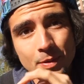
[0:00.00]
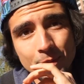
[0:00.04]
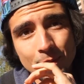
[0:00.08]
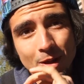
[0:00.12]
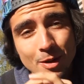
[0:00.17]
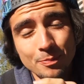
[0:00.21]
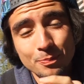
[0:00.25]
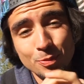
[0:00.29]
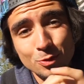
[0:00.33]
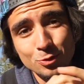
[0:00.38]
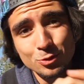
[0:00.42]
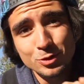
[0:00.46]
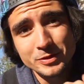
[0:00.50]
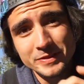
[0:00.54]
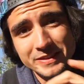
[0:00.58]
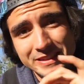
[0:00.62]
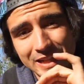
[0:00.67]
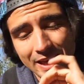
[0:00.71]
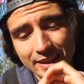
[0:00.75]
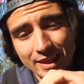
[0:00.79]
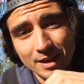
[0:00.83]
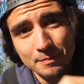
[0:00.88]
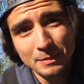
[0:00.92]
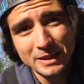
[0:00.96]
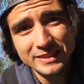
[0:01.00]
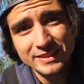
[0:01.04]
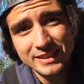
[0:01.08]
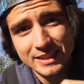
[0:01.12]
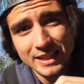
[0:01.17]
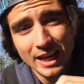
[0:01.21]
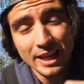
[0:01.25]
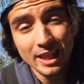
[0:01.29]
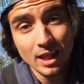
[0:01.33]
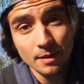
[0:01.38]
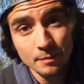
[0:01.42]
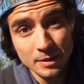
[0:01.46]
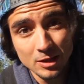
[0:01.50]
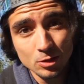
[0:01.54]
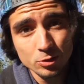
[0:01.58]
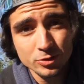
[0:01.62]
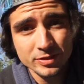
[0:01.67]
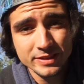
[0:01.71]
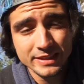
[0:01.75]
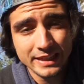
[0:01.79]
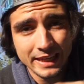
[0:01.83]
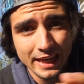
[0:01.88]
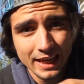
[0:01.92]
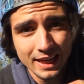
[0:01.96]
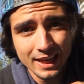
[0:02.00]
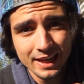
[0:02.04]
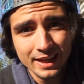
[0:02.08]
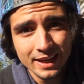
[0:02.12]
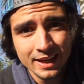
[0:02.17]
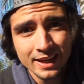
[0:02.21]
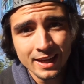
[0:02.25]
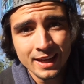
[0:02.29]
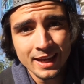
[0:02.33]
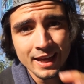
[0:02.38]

primer punto es nada más ni nada menos que